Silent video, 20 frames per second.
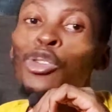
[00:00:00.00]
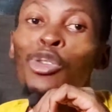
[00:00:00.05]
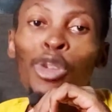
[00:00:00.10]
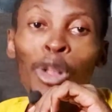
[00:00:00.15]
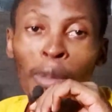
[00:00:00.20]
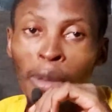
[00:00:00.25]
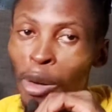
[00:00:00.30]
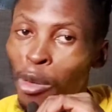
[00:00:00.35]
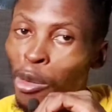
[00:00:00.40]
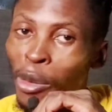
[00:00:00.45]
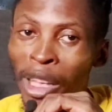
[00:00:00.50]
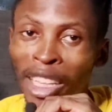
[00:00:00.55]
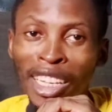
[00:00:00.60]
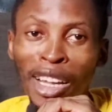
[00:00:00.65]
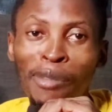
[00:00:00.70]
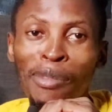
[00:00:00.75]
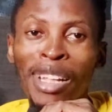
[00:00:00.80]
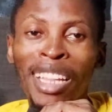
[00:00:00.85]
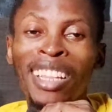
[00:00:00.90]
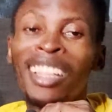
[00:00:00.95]
ne voulait pas me mettre
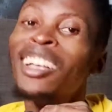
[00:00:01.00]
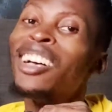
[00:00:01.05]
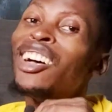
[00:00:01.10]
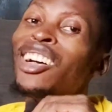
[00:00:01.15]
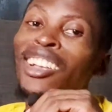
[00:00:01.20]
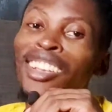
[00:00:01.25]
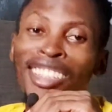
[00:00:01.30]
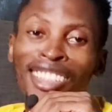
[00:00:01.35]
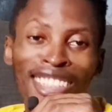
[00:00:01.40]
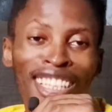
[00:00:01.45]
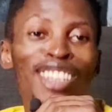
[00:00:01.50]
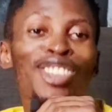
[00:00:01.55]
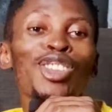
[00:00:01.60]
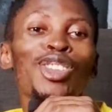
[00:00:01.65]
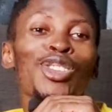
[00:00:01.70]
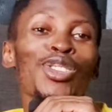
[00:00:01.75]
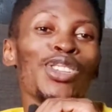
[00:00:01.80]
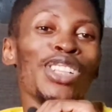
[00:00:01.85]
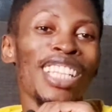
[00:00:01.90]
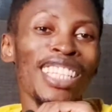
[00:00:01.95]
à mal. Ça, ce
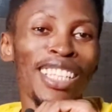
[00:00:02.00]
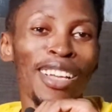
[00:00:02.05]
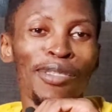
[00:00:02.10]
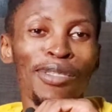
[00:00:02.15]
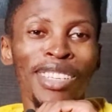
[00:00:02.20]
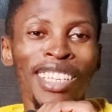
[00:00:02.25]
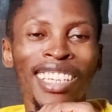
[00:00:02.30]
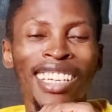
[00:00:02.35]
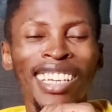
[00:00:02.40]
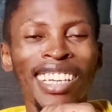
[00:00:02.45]
sont les amis.